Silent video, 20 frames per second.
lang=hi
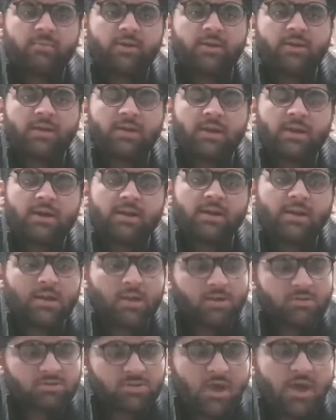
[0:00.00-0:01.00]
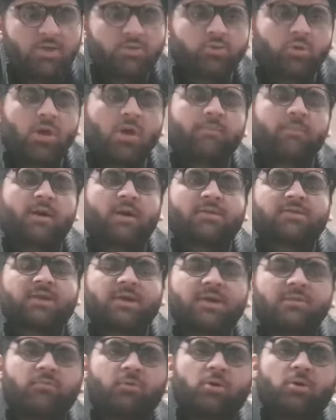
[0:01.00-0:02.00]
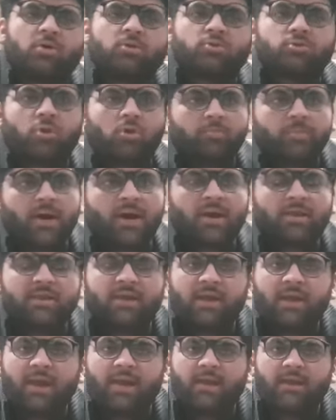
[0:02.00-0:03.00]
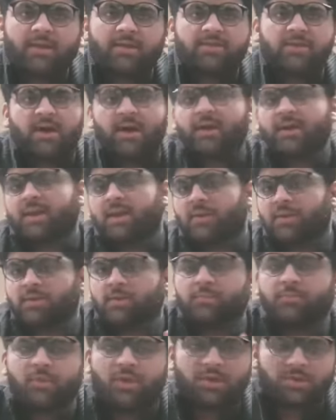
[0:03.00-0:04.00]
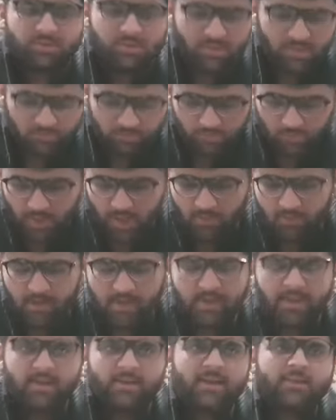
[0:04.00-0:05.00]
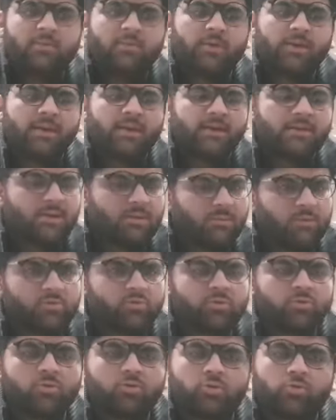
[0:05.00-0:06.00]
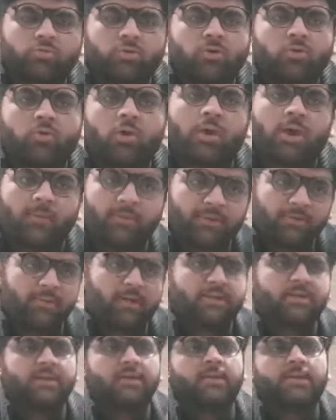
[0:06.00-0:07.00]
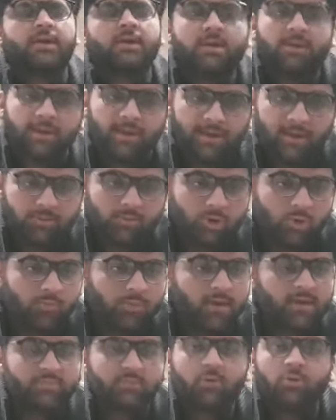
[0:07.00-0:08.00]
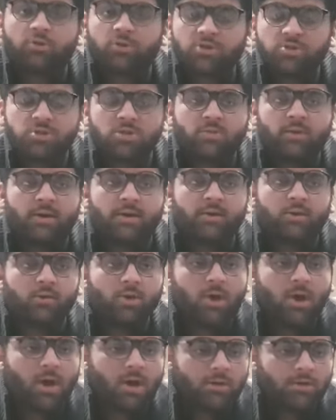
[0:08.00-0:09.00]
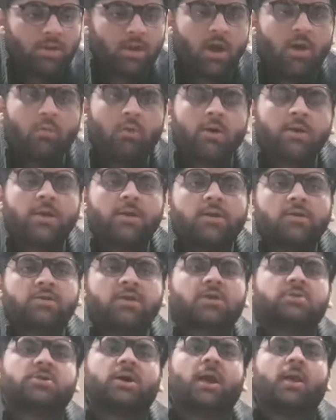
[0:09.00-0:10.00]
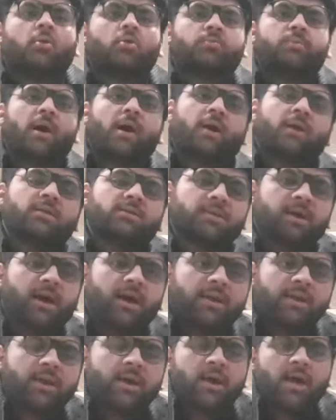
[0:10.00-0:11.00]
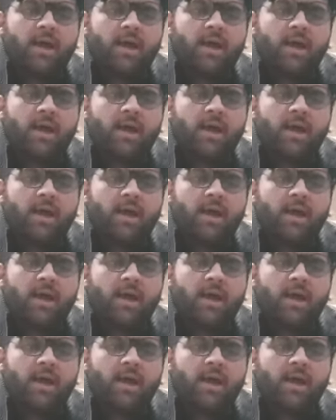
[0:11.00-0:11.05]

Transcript: बन गया सही धोया पाकिस्तानी बॉलर्स को पाकिस्तान एनिंग से हार गया मतलब जब दोबारा बैटिंग के लिए तो मैंने कहा चल मैं सोता हूँ सुबह उठूँ क्या पता पाकिस्तान लीड निकाली दो बैट्समैनों ने सेंचुरी मारी हो देखा 186 एटी सिक्स ऑल आउट पाकिस्तान